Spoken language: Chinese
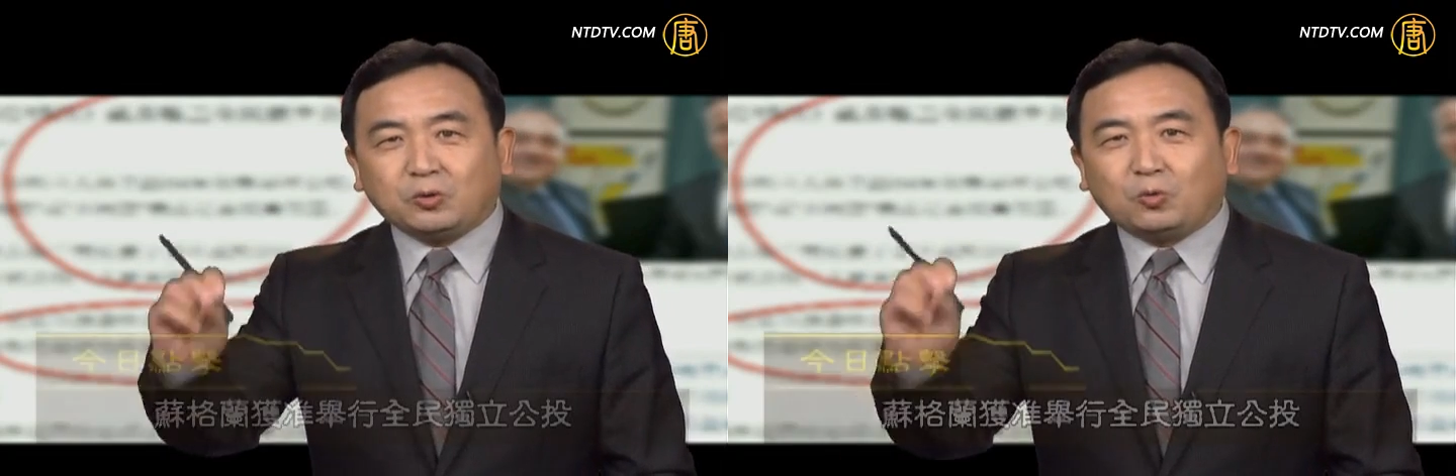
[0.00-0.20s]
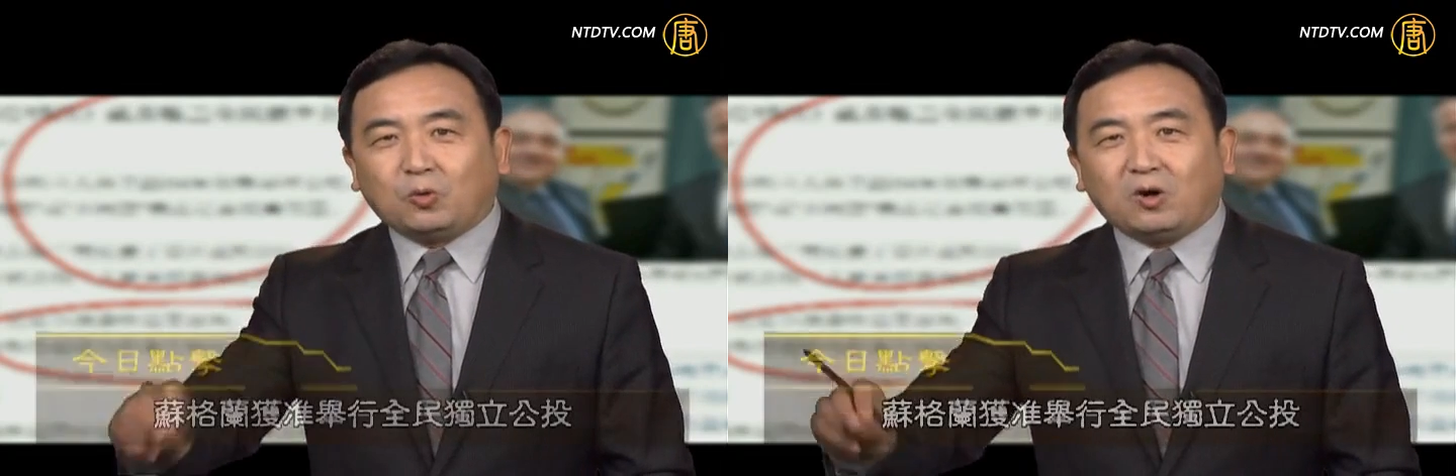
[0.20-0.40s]

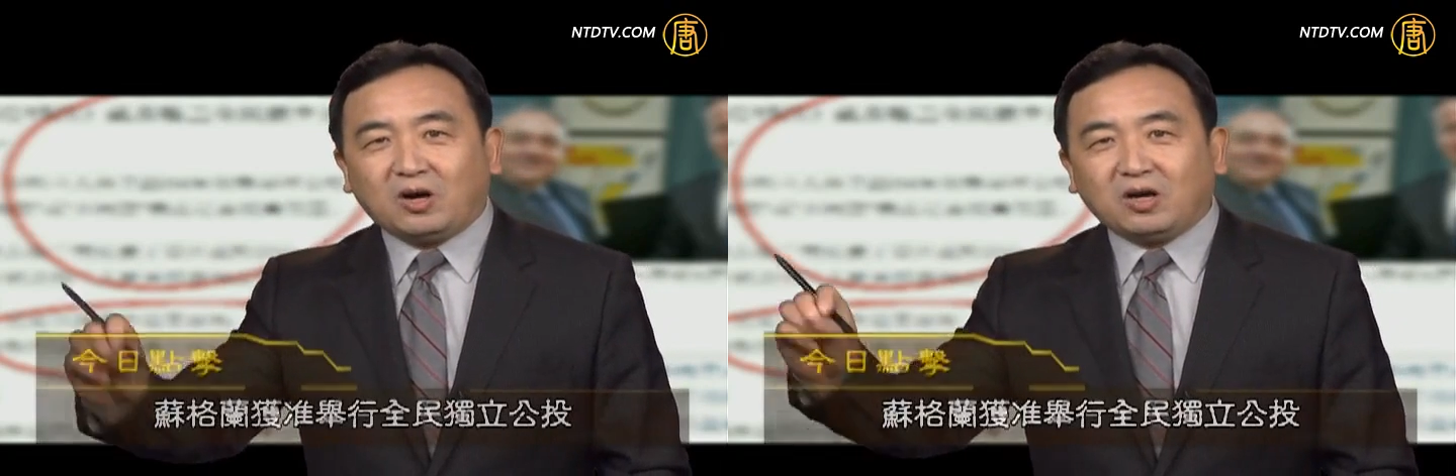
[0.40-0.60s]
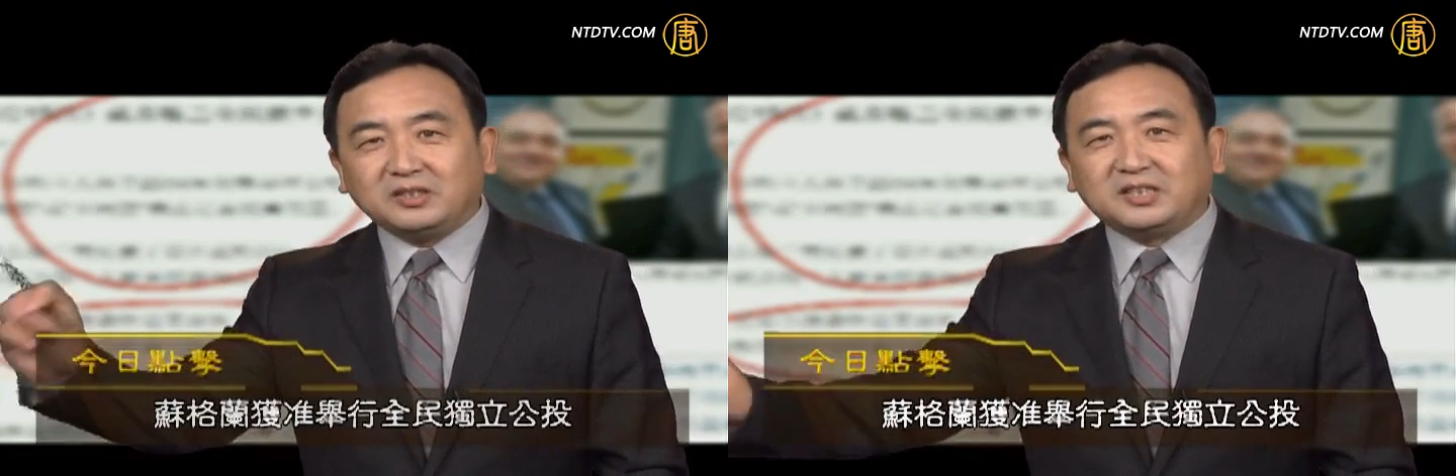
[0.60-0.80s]

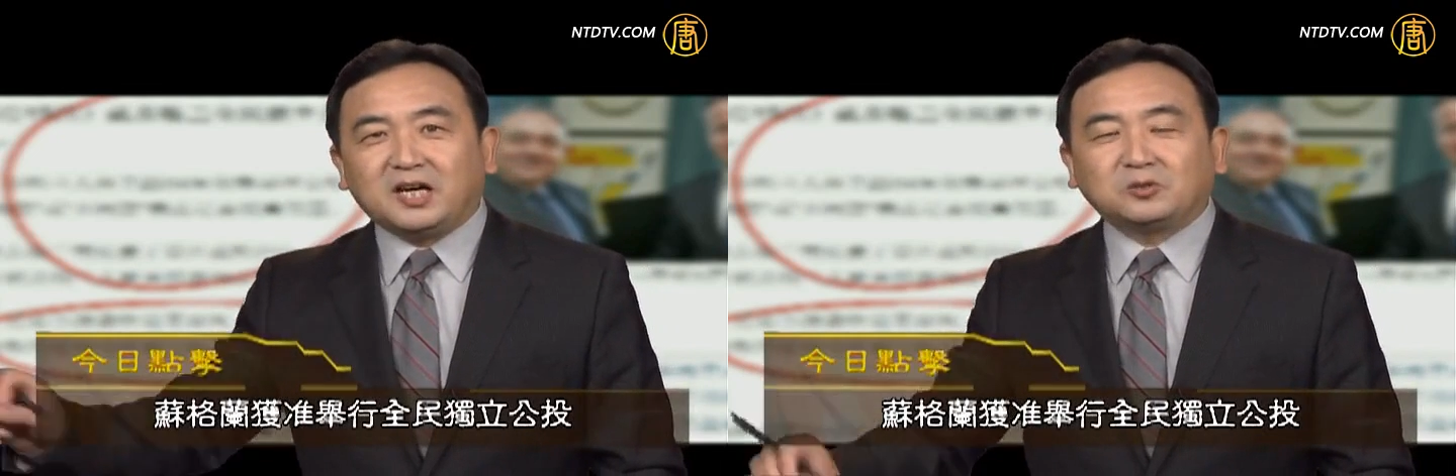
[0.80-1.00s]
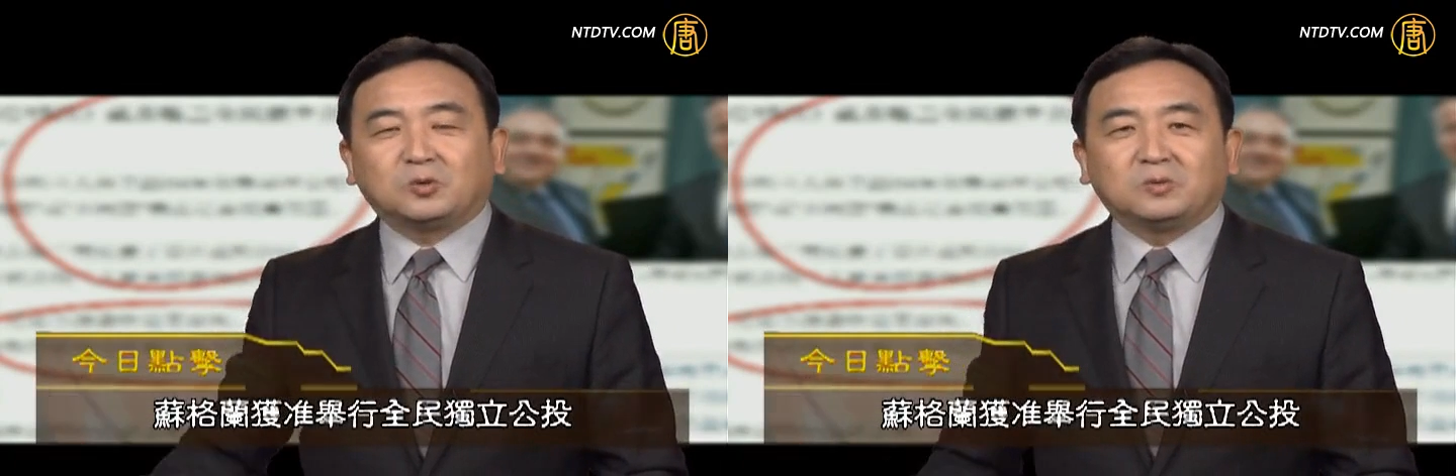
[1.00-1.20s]
火
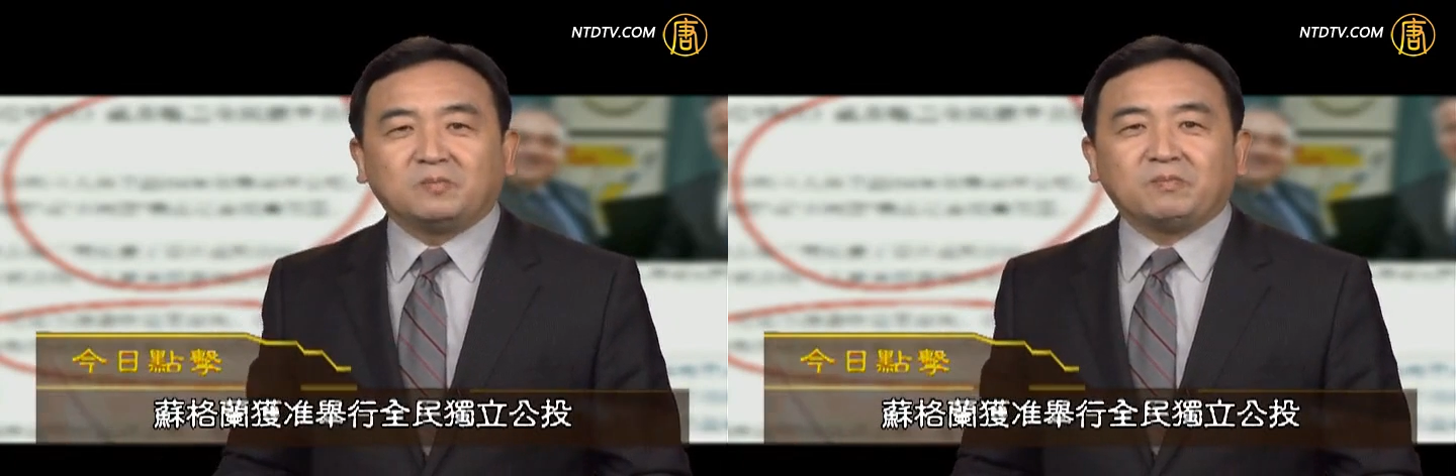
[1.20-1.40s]
相容。